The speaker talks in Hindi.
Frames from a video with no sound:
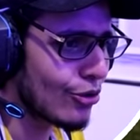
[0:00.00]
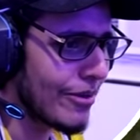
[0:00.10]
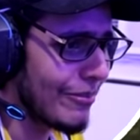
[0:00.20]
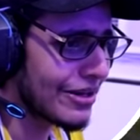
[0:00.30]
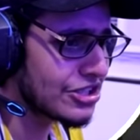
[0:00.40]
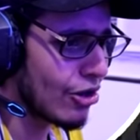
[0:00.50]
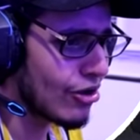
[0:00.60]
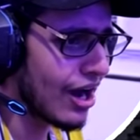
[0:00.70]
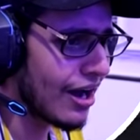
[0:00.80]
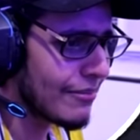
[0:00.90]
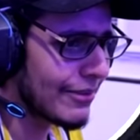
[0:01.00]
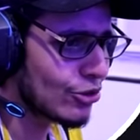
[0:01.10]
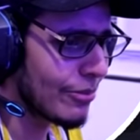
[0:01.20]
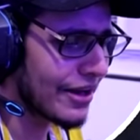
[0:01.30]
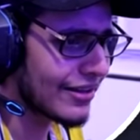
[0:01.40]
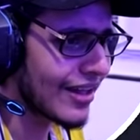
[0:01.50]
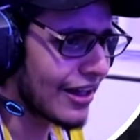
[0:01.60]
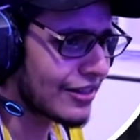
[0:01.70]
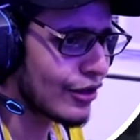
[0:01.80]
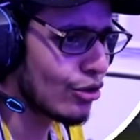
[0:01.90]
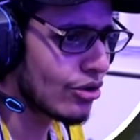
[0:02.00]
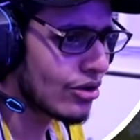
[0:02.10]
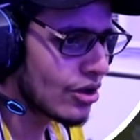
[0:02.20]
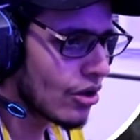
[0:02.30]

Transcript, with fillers: करो मैं मर जाऊंगा मैं तुम्हारा साथी हूँ